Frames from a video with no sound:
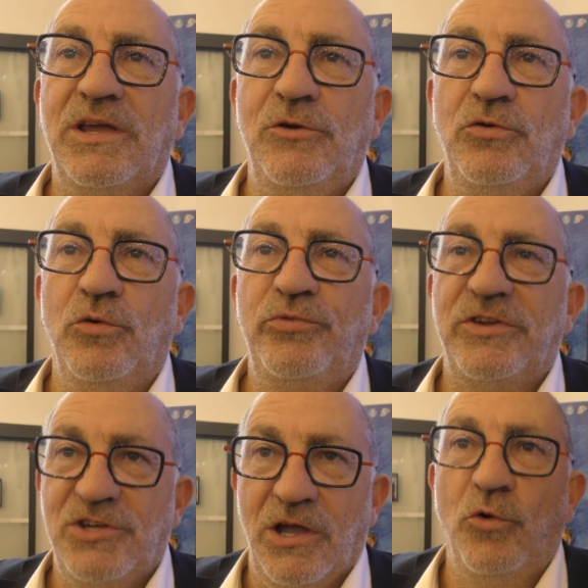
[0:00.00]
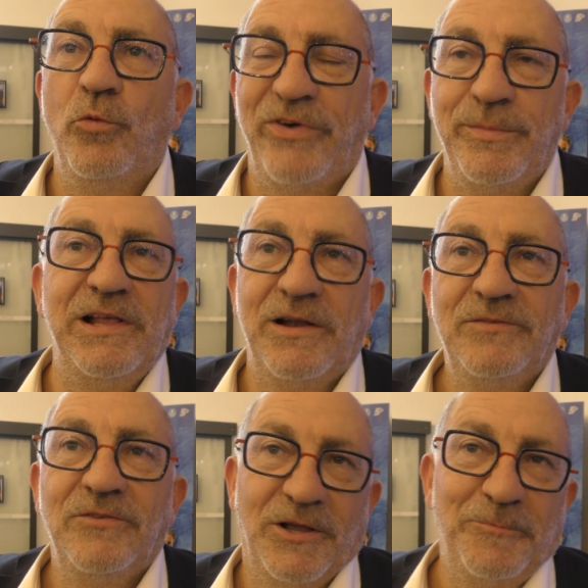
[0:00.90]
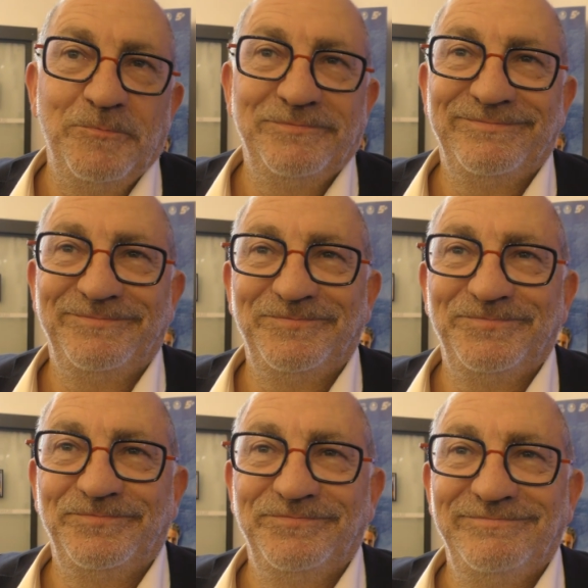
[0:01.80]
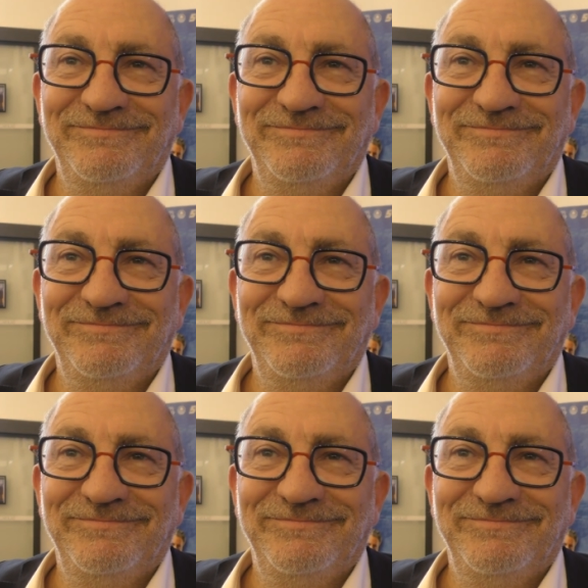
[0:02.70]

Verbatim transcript: qu'est le groupe CGR, un groupe familial. Voilà. Ok,